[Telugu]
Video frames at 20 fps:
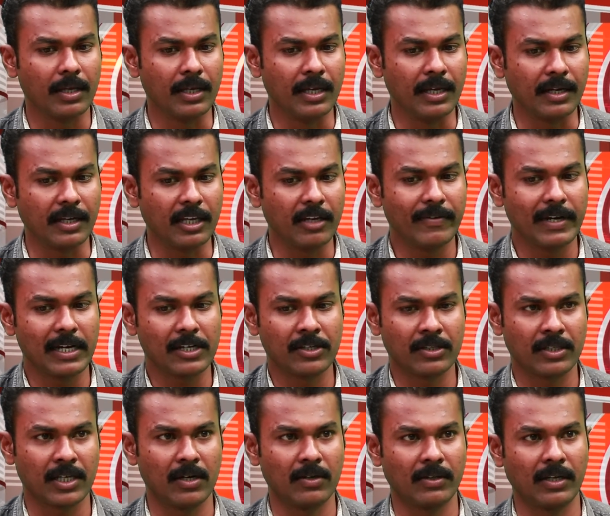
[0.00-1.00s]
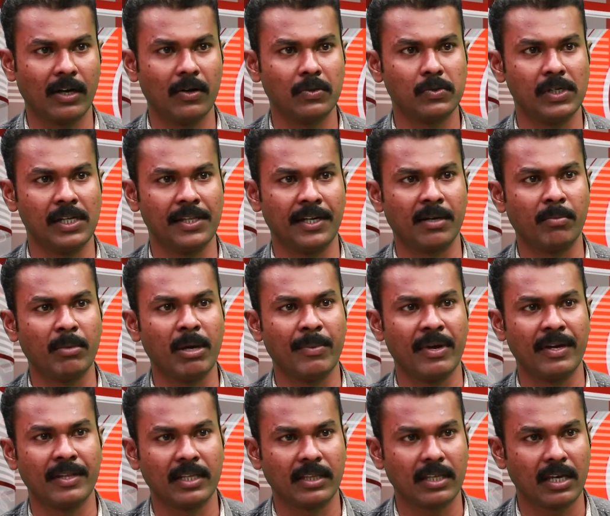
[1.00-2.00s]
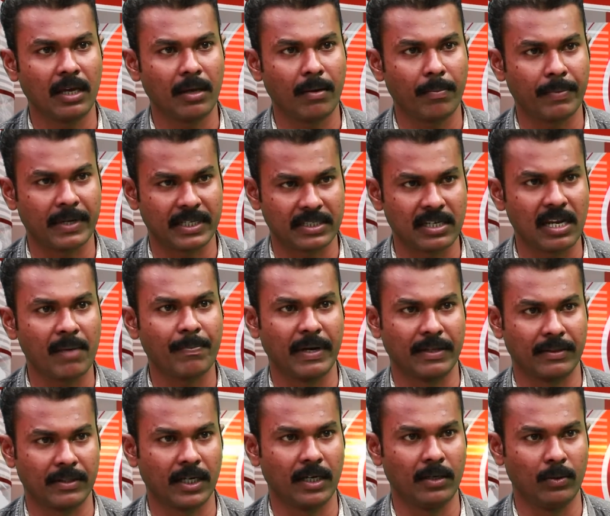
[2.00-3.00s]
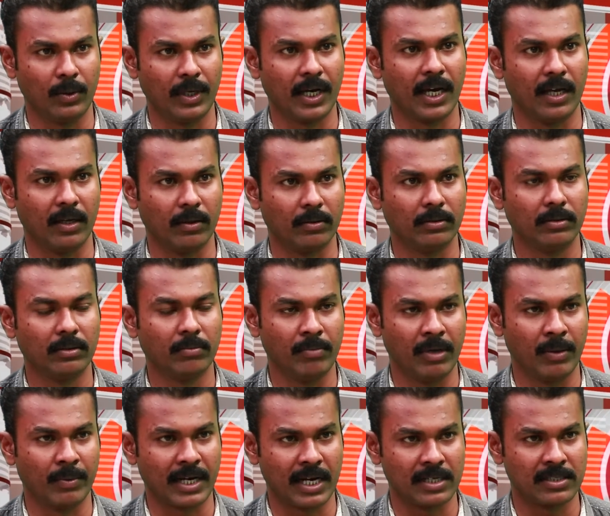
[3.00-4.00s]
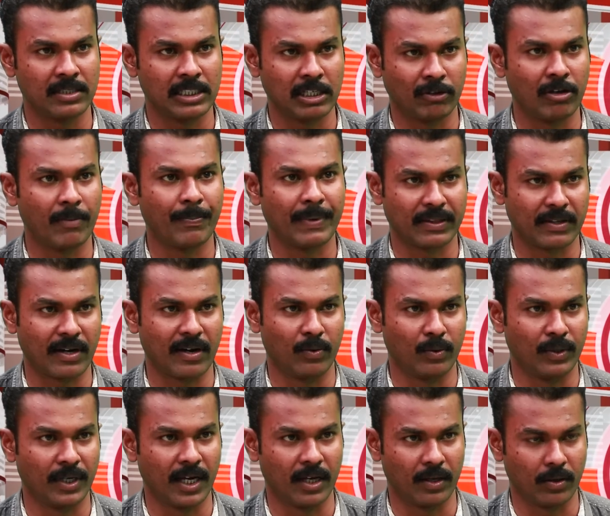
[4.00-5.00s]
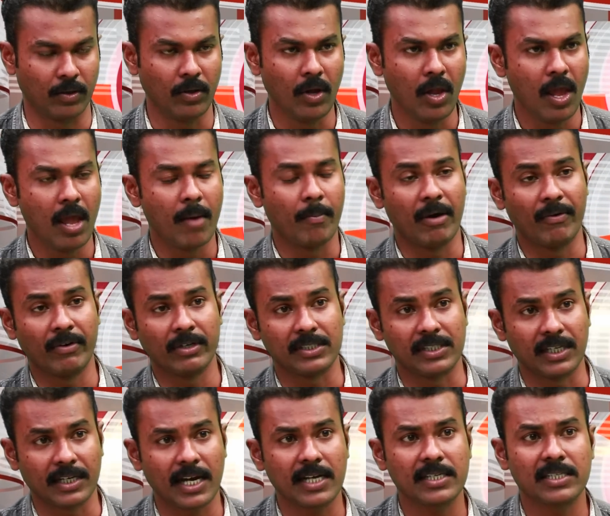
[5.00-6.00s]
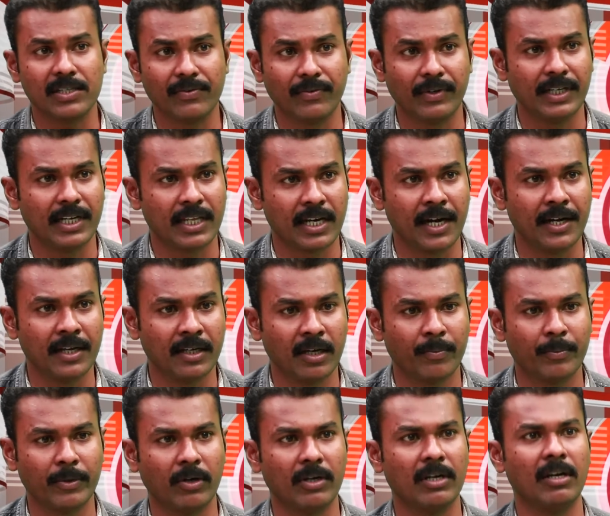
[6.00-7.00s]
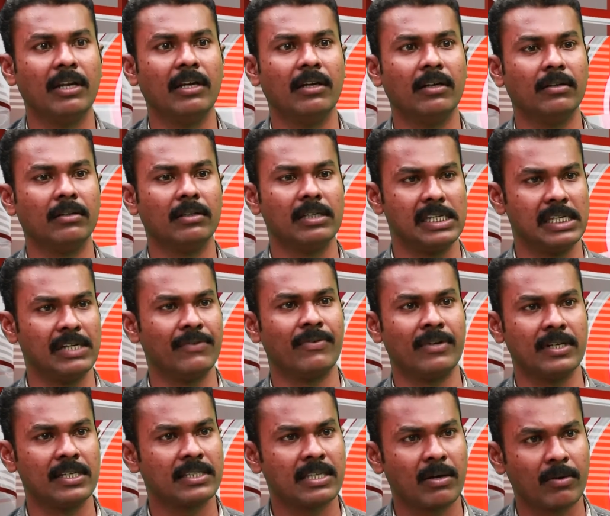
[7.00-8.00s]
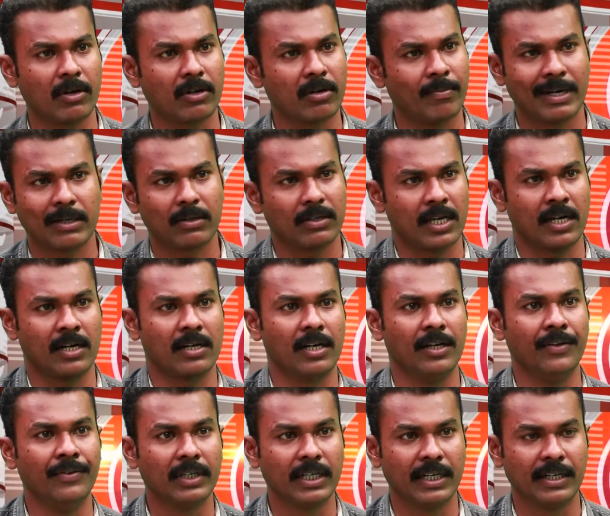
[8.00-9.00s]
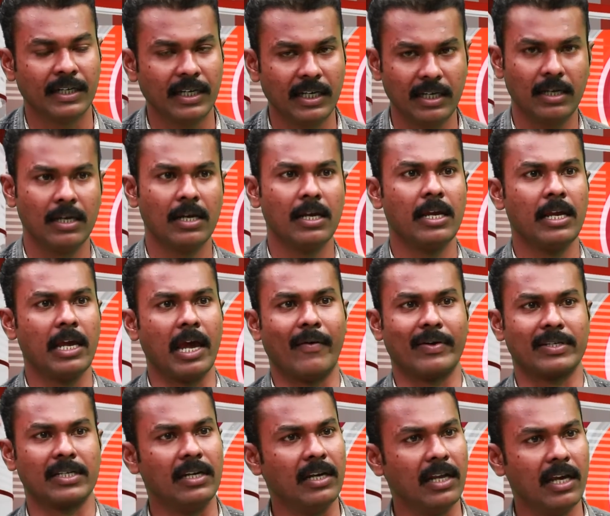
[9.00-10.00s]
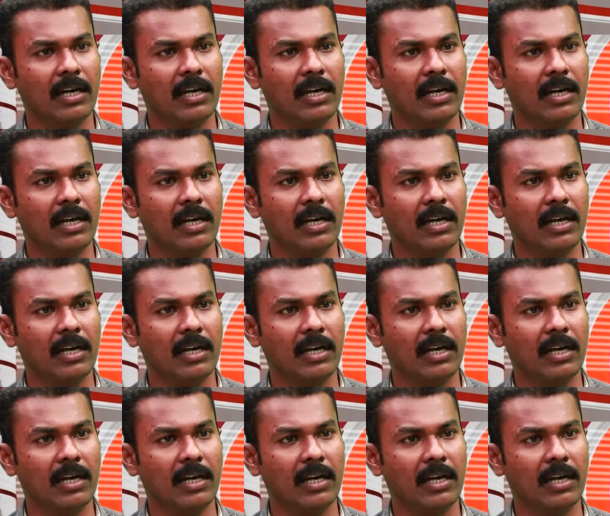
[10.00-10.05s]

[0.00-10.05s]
ఈ రీవల్యూషన్ తాలూకు కావచ్చు లేదంటే మేము ఏదైతే ప్రశ్న పత్రాలు ఉన్నాయో మేము రాసిన జవాబు పత్రాలు ఉన్నాయో మాకు జిరాక్స్ ఇవ్వండి అని అడిగినప్పుడు కూడా ఇవ్వ ఇస్తాను ఒక్క మాట కూడా అనట్లేదు ఎందుకంటే అవి అసలు